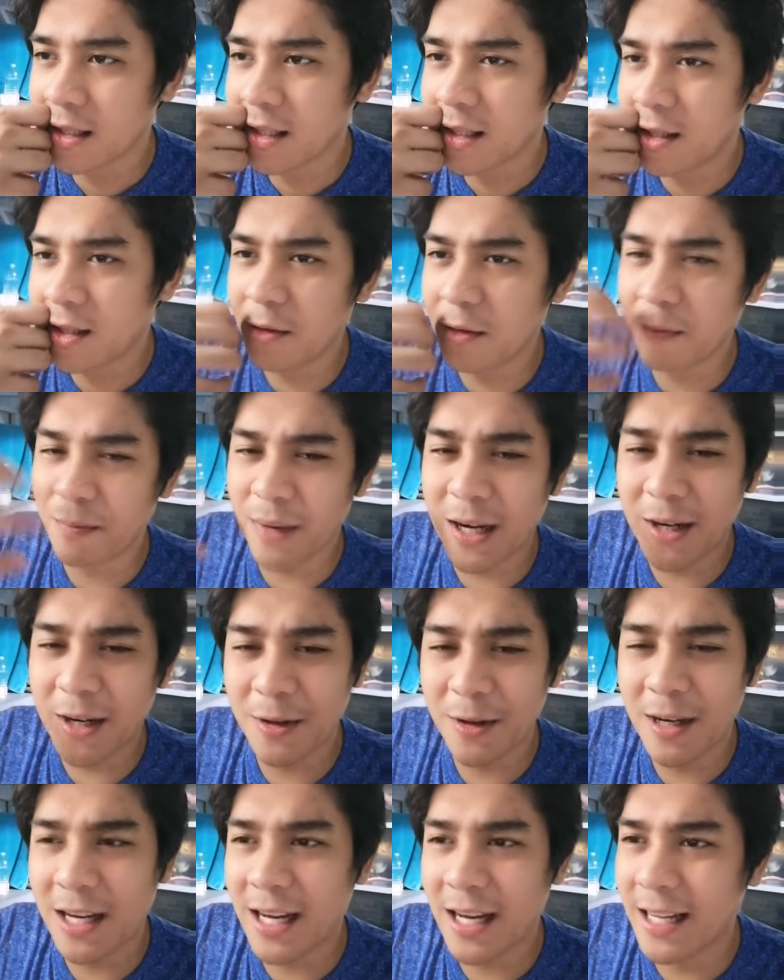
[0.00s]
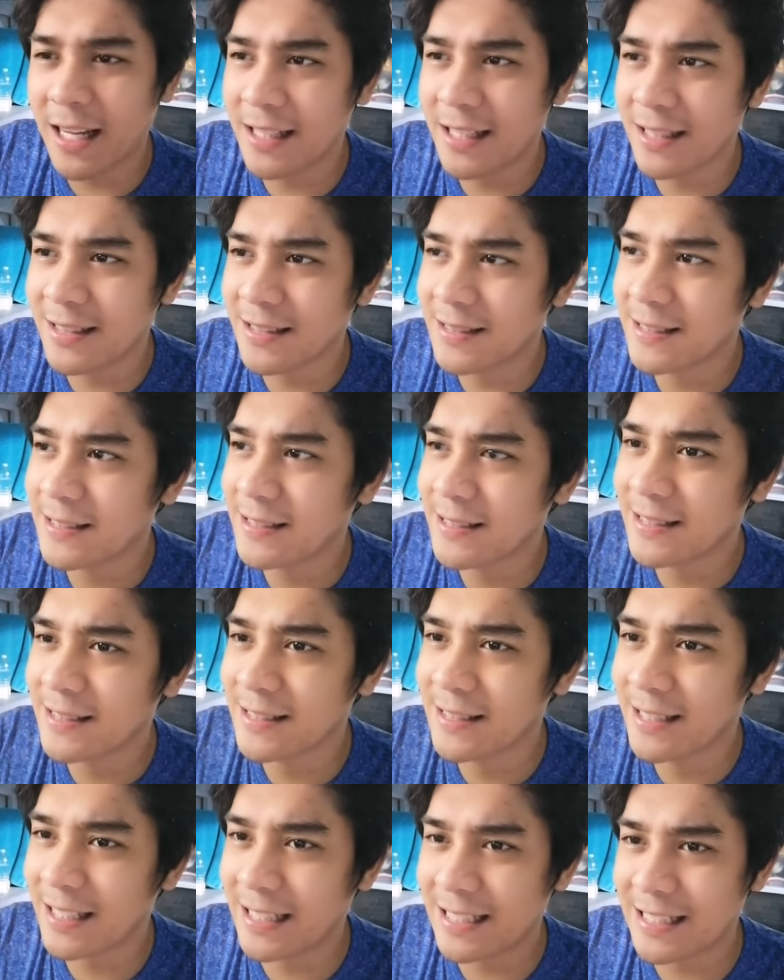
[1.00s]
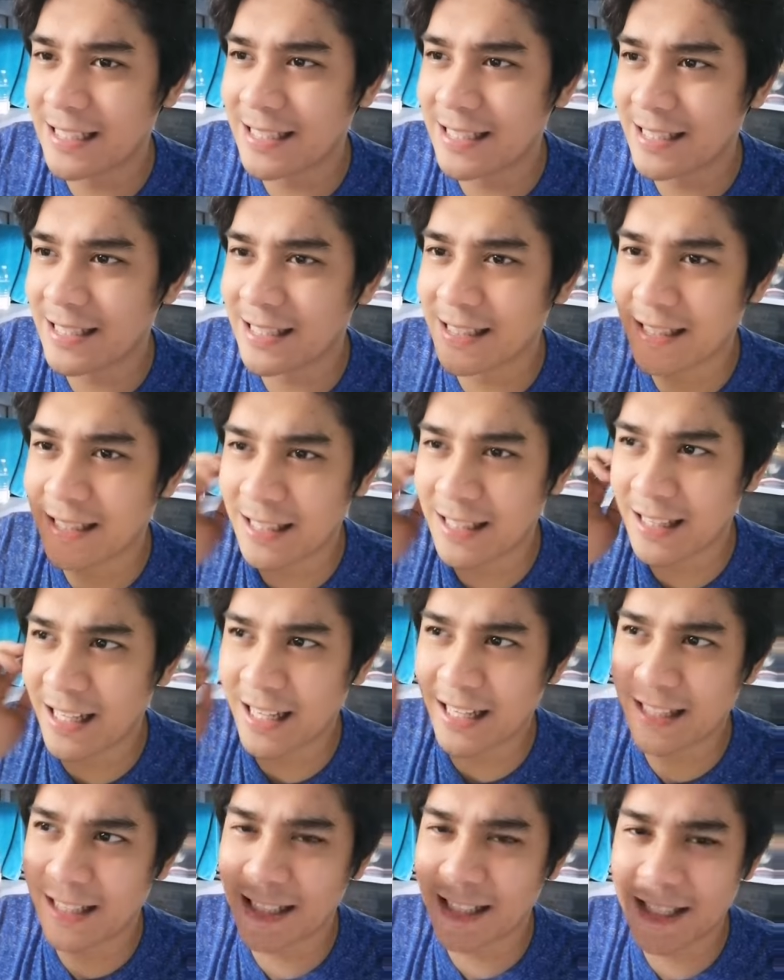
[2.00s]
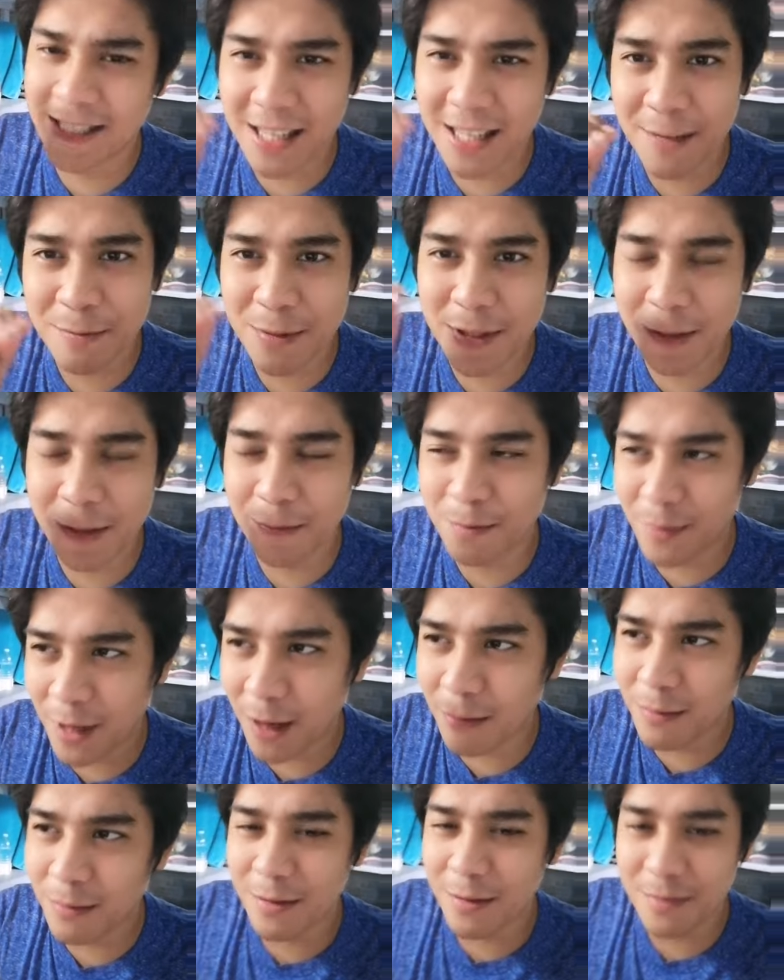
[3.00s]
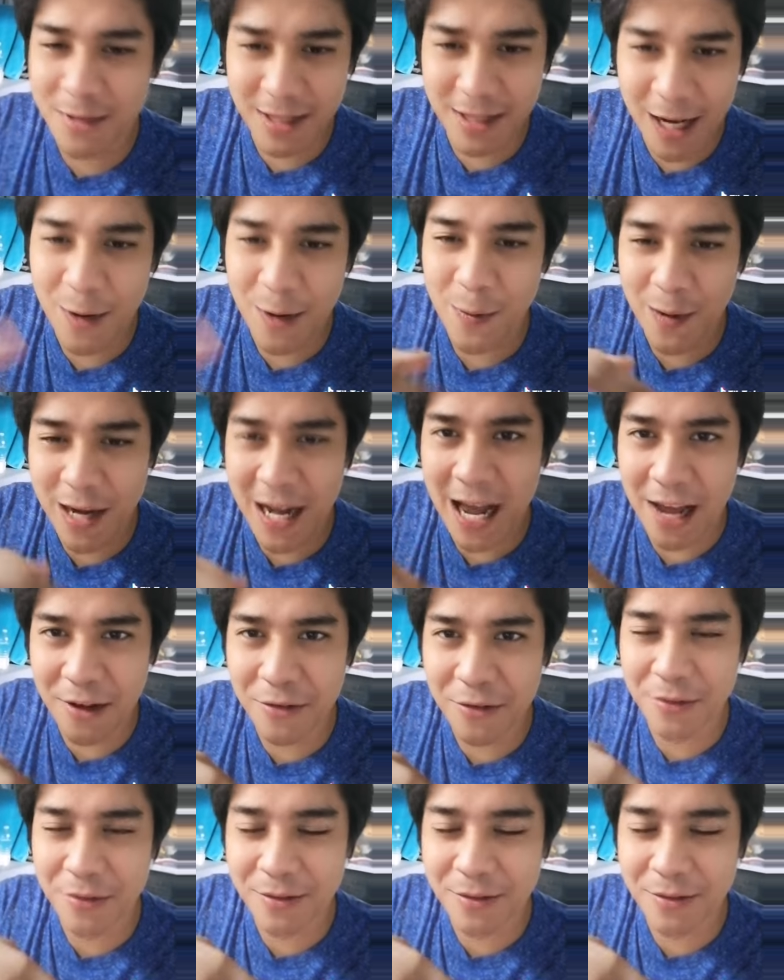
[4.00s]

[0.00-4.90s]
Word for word: yung pag-ulan is like the steps of problems in our life.